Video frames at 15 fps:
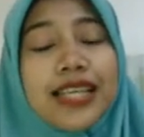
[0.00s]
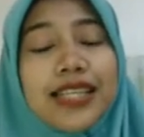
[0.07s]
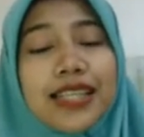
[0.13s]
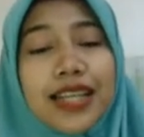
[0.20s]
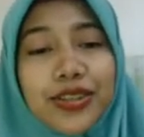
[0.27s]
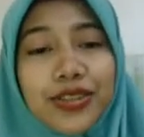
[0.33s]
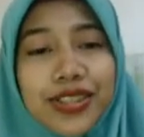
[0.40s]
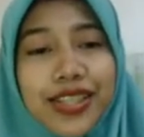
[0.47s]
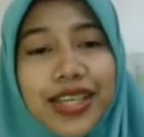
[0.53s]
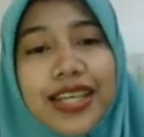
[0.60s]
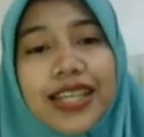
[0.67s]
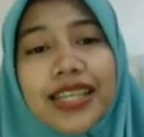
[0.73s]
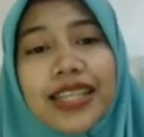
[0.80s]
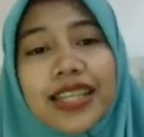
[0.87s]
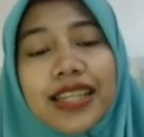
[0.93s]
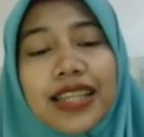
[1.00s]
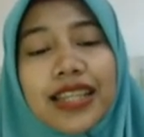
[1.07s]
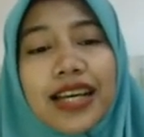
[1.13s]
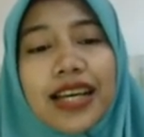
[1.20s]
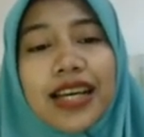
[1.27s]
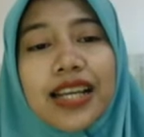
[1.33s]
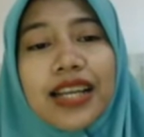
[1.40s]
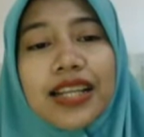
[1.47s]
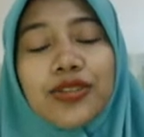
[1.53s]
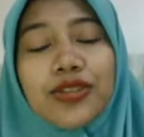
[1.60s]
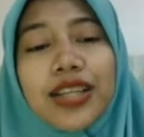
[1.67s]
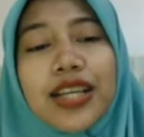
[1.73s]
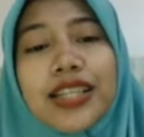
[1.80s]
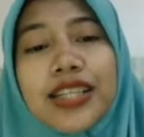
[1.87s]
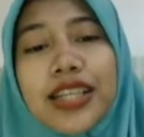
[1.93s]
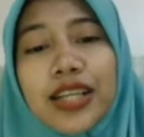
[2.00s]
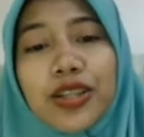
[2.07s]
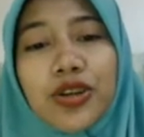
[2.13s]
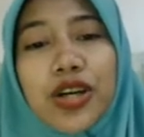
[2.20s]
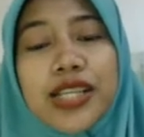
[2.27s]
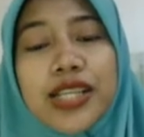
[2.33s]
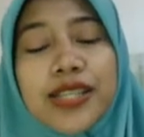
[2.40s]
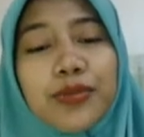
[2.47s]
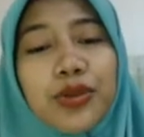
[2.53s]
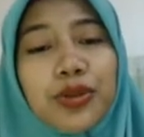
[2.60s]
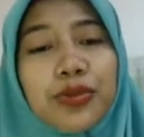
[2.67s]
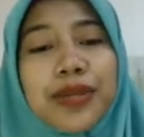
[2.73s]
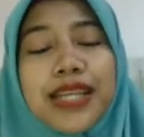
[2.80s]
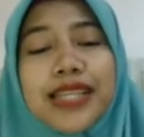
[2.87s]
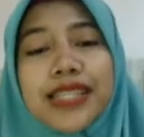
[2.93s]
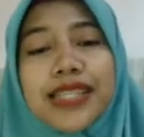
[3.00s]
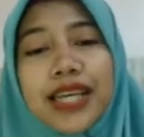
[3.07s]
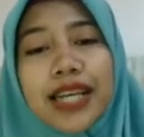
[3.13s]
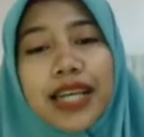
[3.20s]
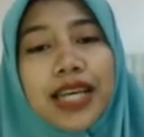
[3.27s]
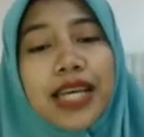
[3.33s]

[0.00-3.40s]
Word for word: Selanjutnya kita lanjutkan dengan doa sebelum belajar.